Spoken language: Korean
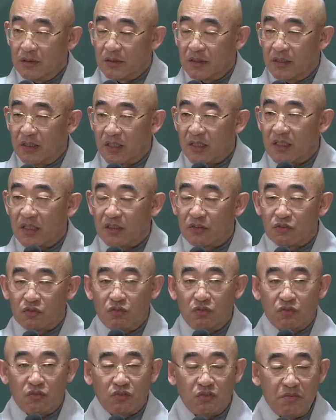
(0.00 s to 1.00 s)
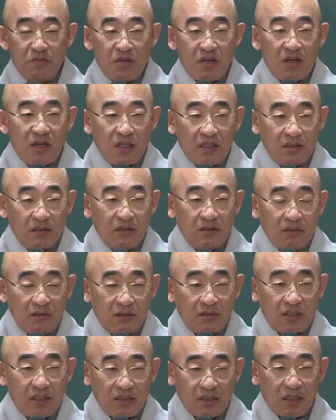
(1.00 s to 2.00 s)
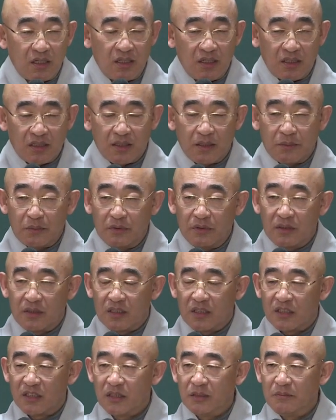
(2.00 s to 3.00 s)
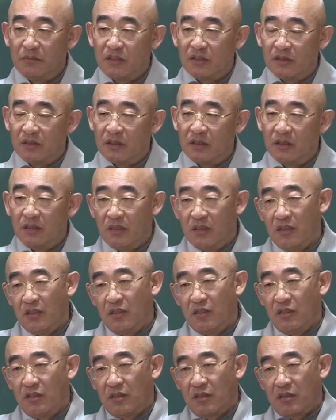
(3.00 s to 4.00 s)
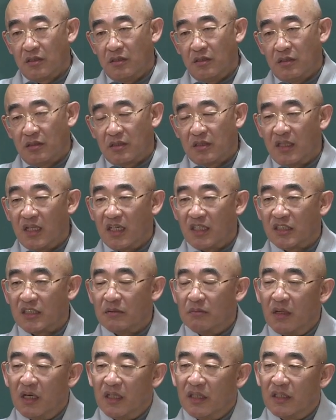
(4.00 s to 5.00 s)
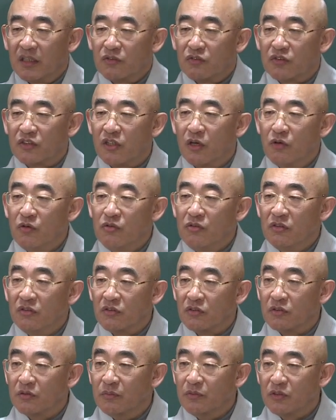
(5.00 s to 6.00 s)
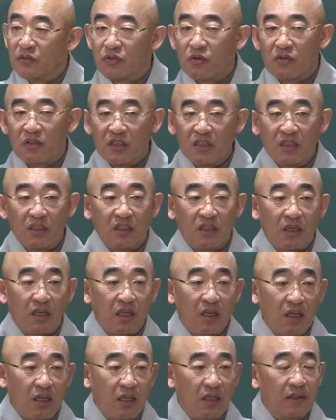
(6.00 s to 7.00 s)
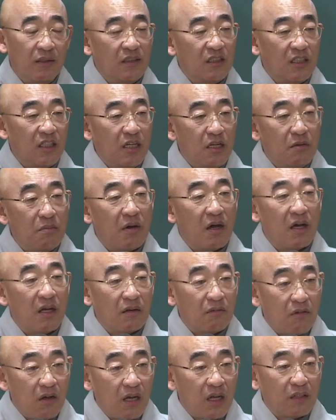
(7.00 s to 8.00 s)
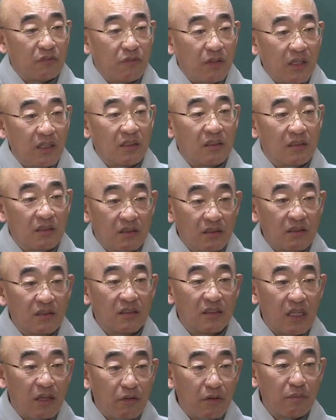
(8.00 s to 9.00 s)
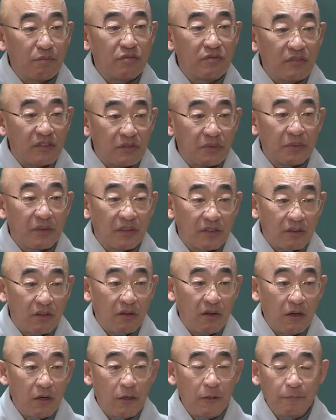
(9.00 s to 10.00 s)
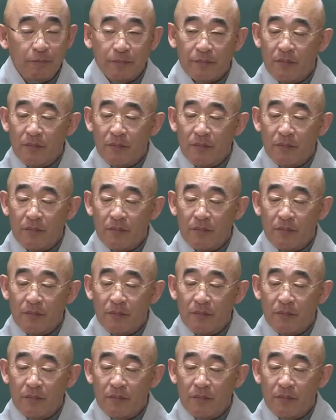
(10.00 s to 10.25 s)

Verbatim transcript: 그래가지고 투명한 세상을 하다 보니까 심지어 어, 그 당시만 해도 저울눈 꿈을 속이는 게 일반화된 그런 사회 풍습에서